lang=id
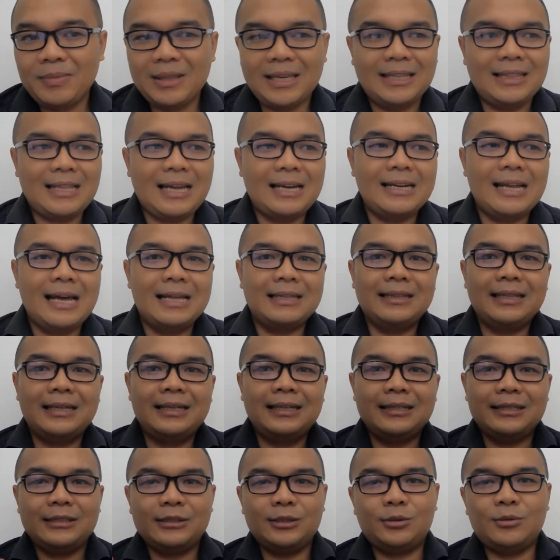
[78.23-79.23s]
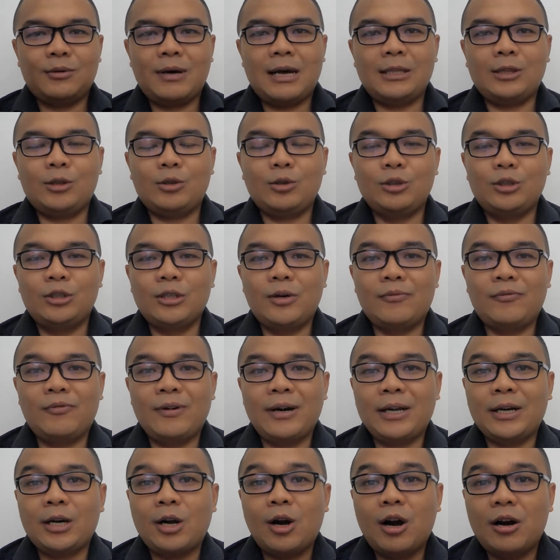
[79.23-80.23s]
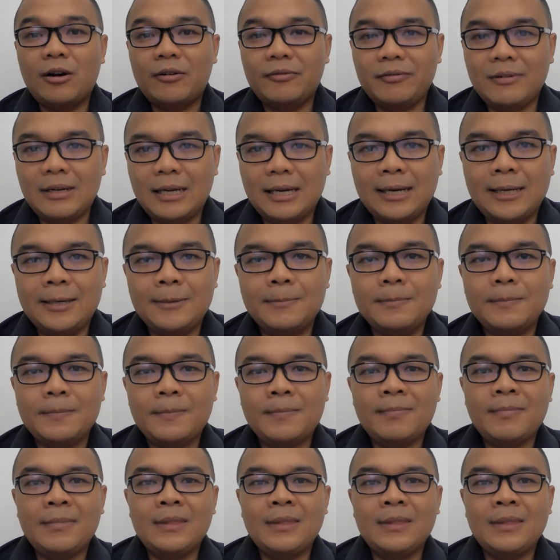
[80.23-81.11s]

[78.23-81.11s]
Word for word: kita datang ke suatu job fair offline,